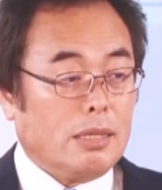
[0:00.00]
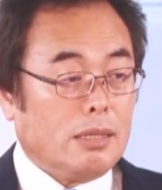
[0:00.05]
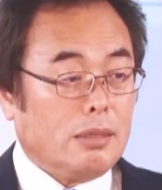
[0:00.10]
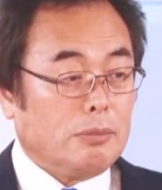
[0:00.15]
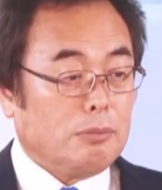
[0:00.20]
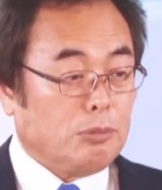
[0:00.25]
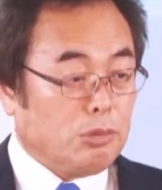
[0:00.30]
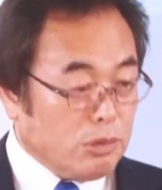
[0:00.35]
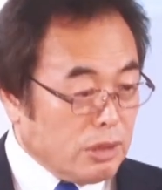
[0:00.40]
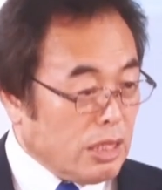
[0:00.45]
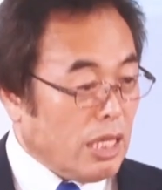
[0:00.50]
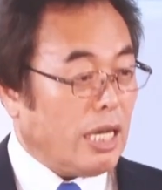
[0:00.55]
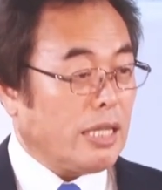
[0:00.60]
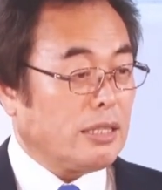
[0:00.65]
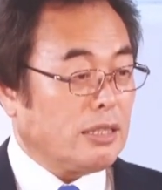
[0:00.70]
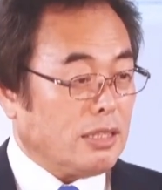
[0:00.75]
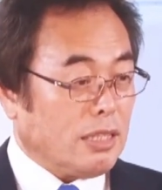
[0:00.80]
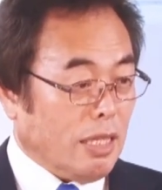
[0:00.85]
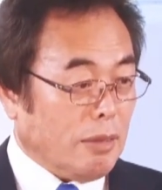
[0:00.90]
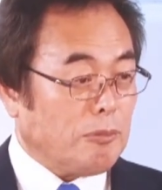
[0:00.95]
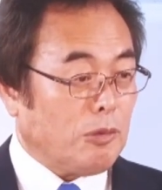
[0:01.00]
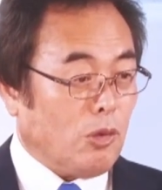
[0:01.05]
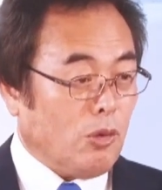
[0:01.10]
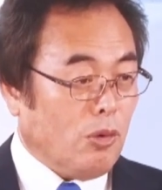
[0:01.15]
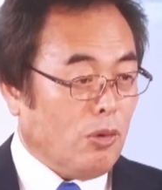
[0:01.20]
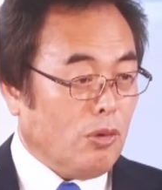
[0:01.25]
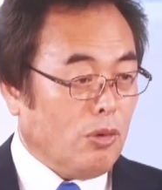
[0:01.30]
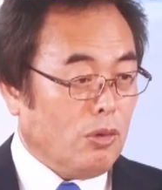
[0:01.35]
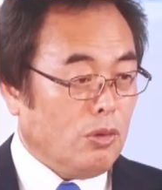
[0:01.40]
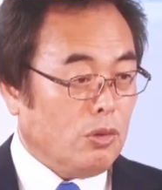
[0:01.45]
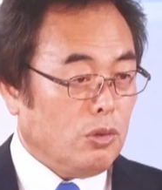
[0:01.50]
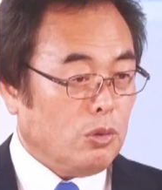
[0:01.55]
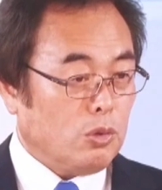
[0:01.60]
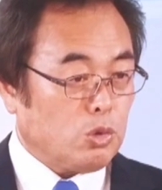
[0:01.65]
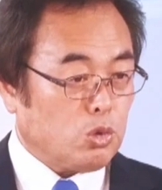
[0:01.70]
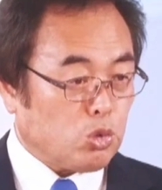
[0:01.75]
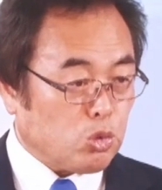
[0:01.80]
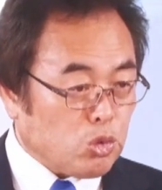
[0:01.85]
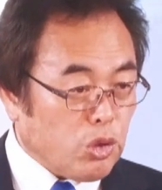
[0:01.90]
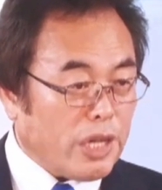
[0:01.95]
無理やりでも
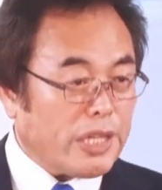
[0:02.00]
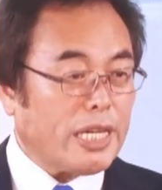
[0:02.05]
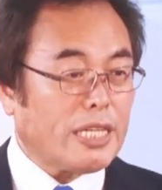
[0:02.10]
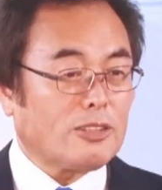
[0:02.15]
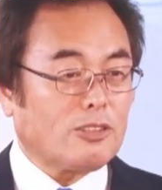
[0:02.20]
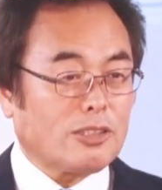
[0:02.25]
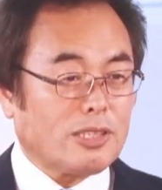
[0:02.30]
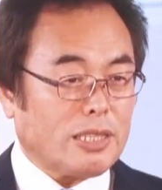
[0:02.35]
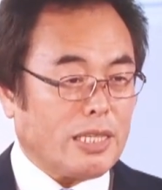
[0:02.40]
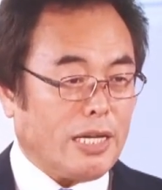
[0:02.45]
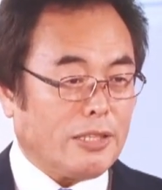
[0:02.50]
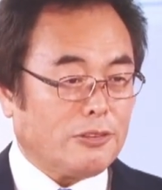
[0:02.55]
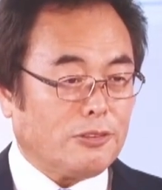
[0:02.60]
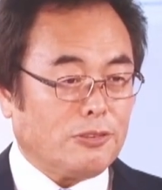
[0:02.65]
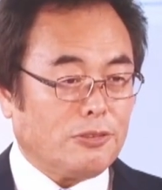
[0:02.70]
救わないといけないの